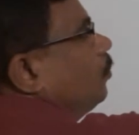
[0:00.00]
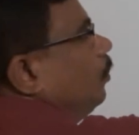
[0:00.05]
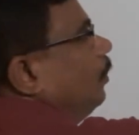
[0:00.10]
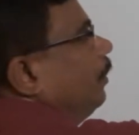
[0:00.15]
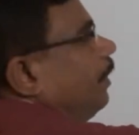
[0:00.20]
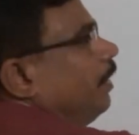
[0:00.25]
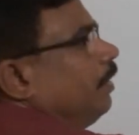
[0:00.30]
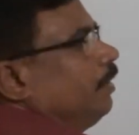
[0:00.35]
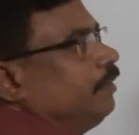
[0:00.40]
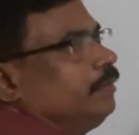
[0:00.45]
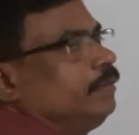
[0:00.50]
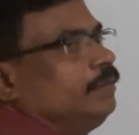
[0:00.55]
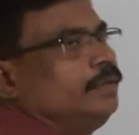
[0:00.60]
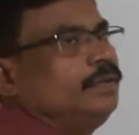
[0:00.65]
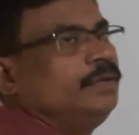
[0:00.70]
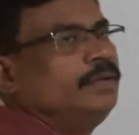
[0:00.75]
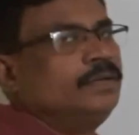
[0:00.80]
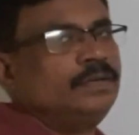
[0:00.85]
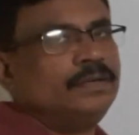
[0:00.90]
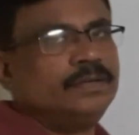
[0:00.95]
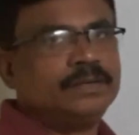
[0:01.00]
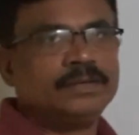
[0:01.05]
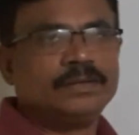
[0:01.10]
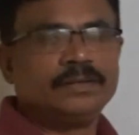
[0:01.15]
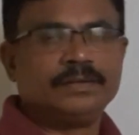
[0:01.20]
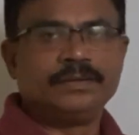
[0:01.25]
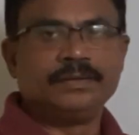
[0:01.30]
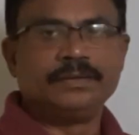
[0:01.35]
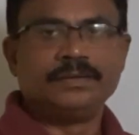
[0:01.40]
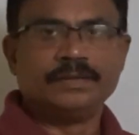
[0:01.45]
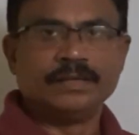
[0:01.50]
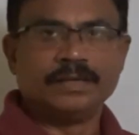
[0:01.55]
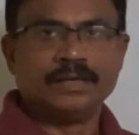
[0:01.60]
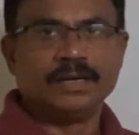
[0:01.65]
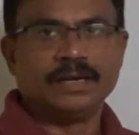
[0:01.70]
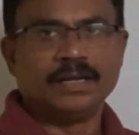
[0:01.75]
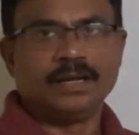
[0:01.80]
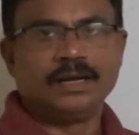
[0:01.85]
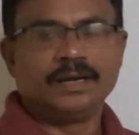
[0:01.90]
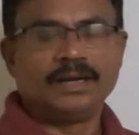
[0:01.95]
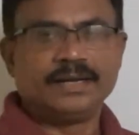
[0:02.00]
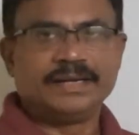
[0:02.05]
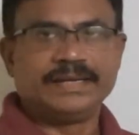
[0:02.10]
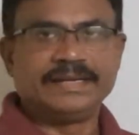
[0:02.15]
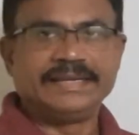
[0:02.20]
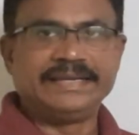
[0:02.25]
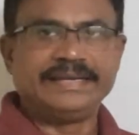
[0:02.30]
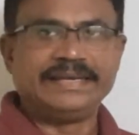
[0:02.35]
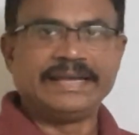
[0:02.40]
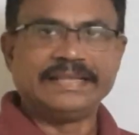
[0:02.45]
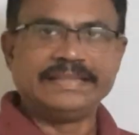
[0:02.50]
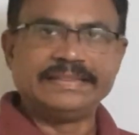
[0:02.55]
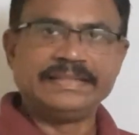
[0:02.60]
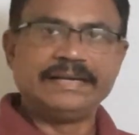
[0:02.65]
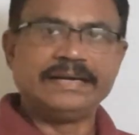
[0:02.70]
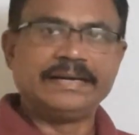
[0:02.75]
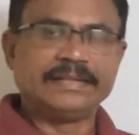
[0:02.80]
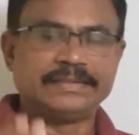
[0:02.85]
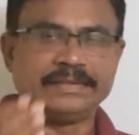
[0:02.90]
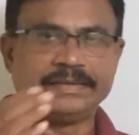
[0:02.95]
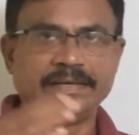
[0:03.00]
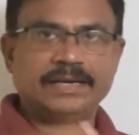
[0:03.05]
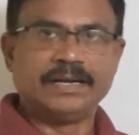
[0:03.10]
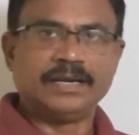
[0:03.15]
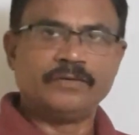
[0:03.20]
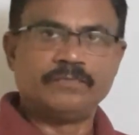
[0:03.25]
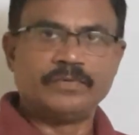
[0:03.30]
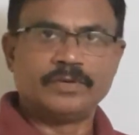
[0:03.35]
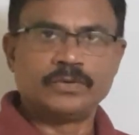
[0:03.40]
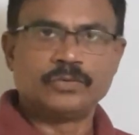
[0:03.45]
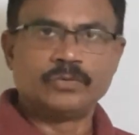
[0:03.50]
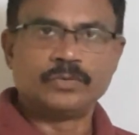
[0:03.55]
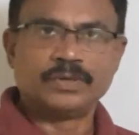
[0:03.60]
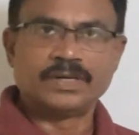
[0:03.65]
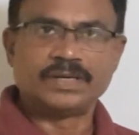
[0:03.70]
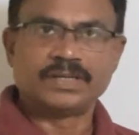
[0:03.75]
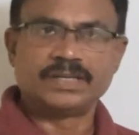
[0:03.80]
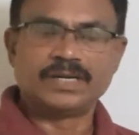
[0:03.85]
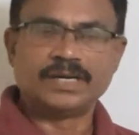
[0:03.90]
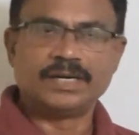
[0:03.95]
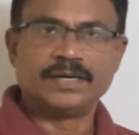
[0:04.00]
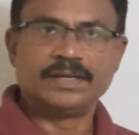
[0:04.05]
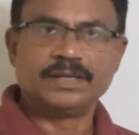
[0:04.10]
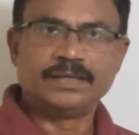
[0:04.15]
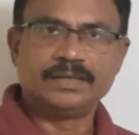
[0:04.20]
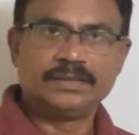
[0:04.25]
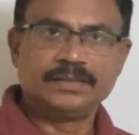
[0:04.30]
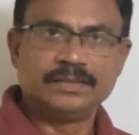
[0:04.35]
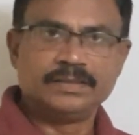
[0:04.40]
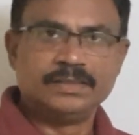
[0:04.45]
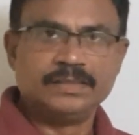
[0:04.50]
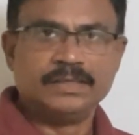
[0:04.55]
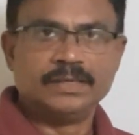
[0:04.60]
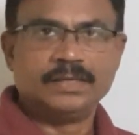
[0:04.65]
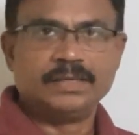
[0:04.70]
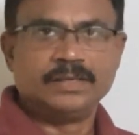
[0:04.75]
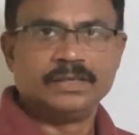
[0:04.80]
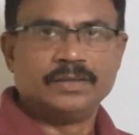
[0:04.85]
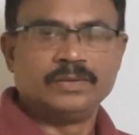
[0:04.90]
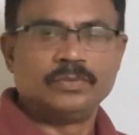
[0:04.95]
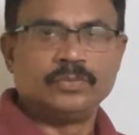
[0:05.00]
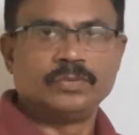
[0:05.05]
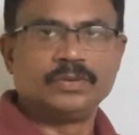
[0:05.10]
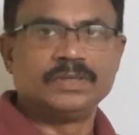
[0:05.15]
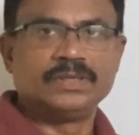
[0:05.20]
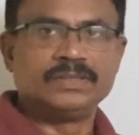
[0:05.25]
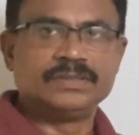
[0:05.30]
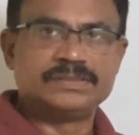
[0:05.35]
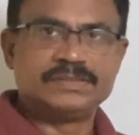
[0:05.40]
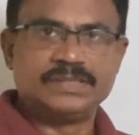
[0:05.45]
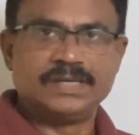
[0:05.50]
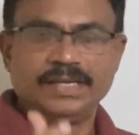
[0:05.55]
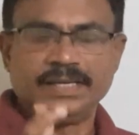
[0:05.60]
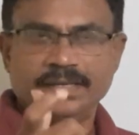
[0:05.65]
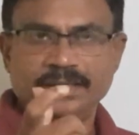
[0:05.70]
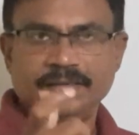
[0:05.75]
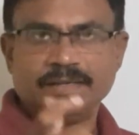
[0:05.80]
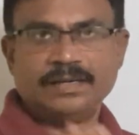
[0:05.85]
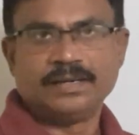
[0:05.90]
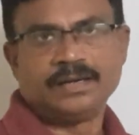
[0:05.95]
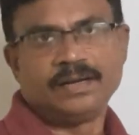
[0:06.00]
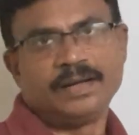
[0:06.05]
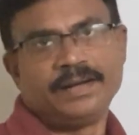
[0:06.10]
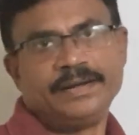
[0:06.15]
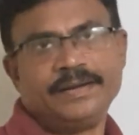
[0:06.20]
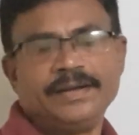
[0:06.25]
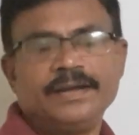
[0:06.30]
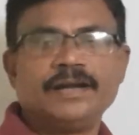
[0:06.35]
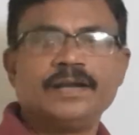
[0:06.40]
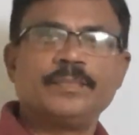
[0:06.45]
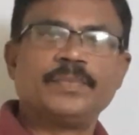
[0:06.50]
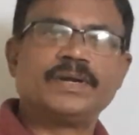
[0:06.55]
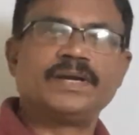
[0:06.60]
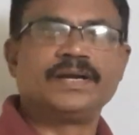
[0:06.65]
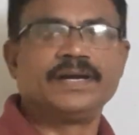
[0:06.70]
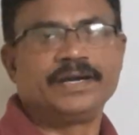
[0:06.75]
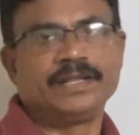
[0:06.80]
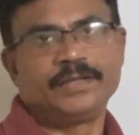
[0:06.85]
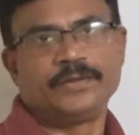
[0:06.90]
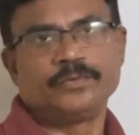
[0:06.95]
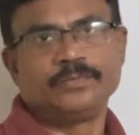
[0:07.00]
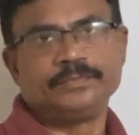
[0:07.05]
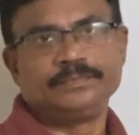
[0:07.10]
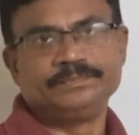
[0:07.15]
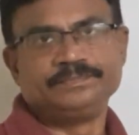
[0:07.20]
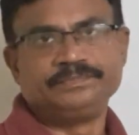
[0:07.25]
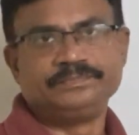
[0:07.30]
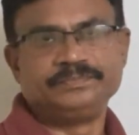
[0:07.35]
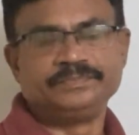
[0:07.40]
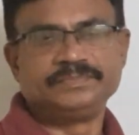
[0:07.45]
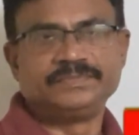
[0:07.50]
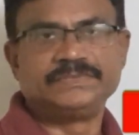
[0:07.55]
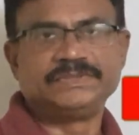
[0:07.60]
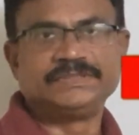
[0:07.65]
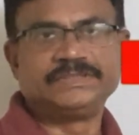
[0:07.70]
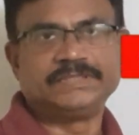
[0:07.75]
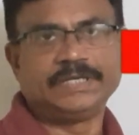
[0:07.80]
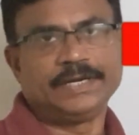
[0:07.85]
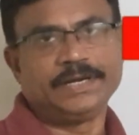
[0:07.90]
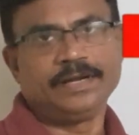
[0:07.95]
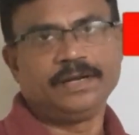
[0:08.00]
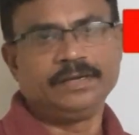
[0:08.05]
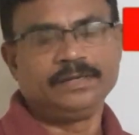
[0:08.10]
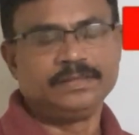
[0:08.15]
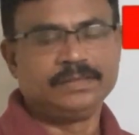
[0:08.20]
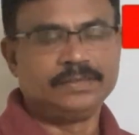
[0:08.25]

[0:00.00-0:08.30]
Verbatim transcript: சுயினா இதெல்லாம் எந்த இடத்துலலாம் வருங்கிறதுக்கான ஒரு சில ஐடியா நமக்கு கிடைக்கும் சரியா